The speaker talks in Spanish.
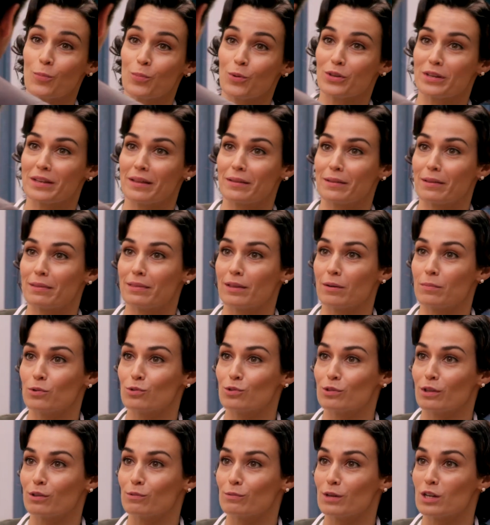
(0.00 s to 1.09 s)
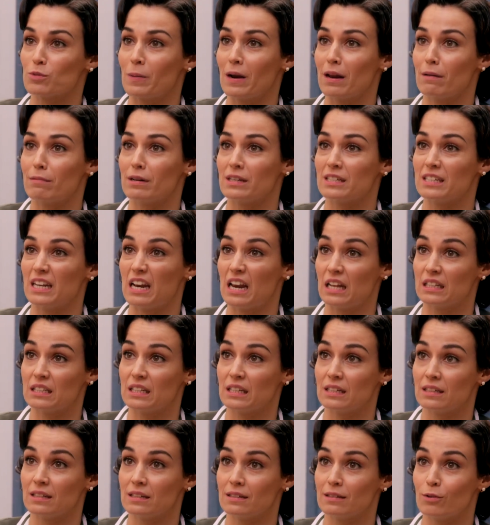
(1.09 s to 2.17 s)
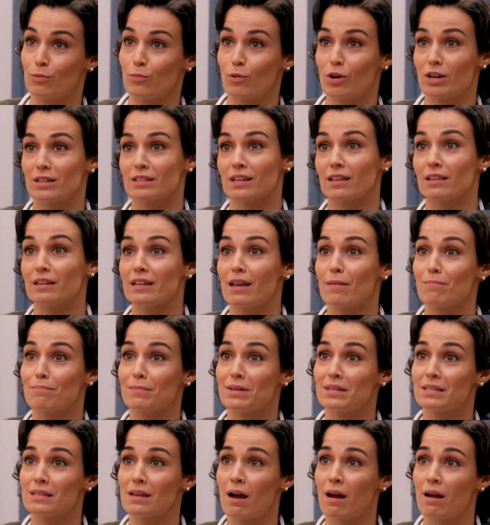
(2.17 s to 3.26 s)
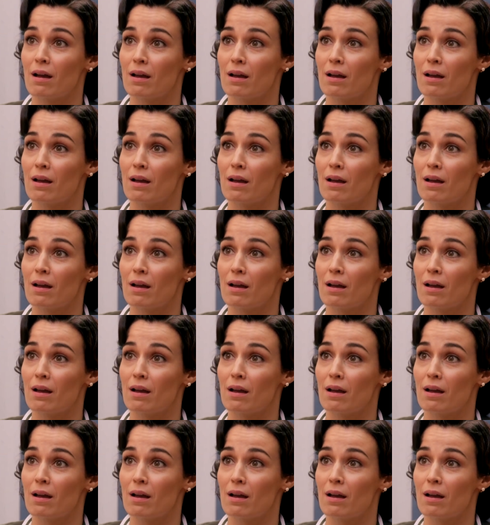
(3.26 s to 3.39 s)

podría decirme usted unas palabras en latín, como las que diría en misa?